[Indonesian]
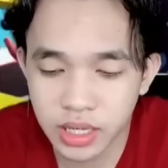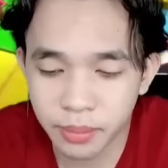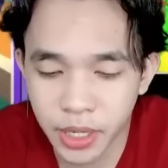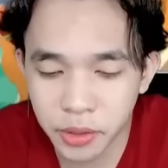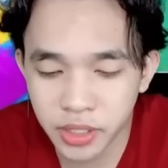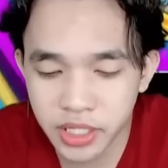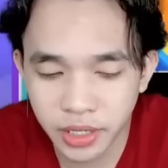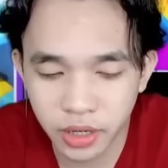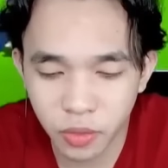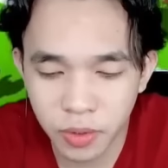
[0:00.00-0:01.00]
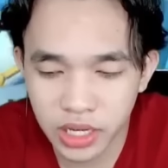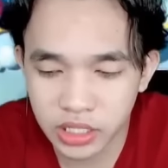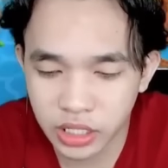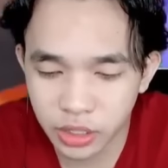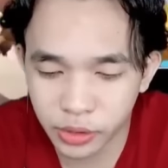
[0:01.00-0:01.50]
siapa by the sini aku pakai
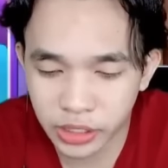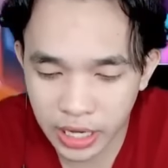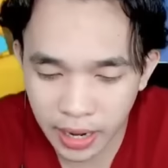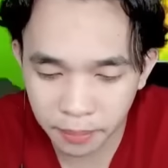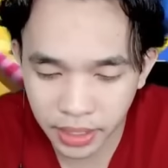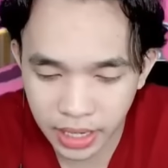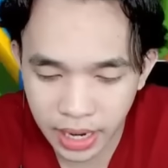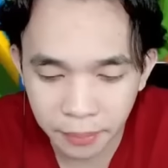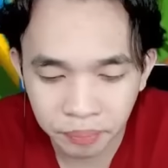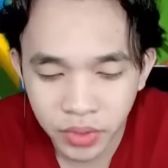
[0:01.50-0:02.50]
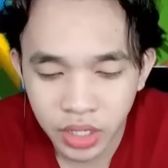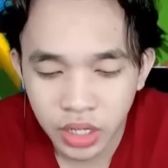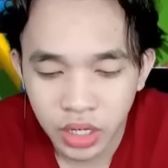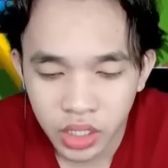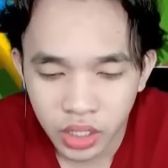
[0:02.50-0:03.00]
skin Ultraman ya.
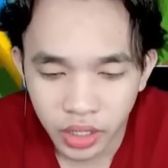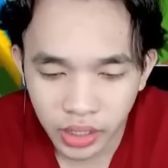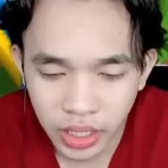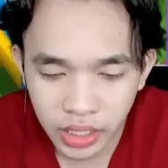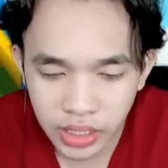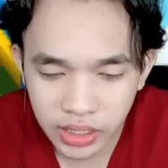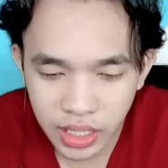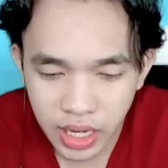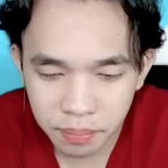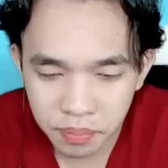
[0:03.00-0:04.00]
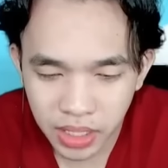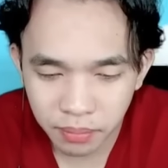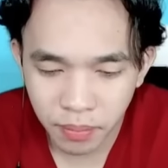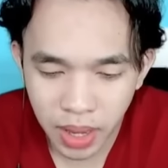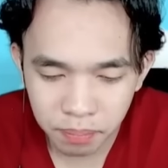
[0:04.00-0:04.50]
Oke, kita dapat
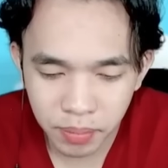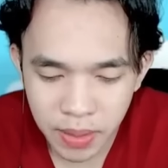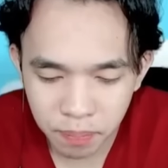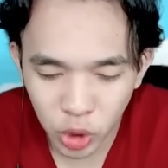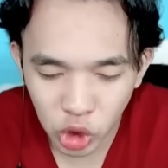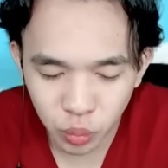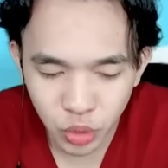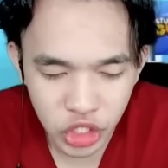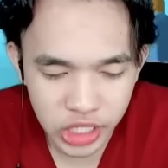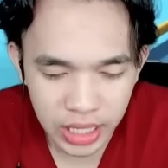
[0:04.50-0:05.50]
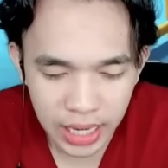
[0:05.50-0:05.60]
map pipot push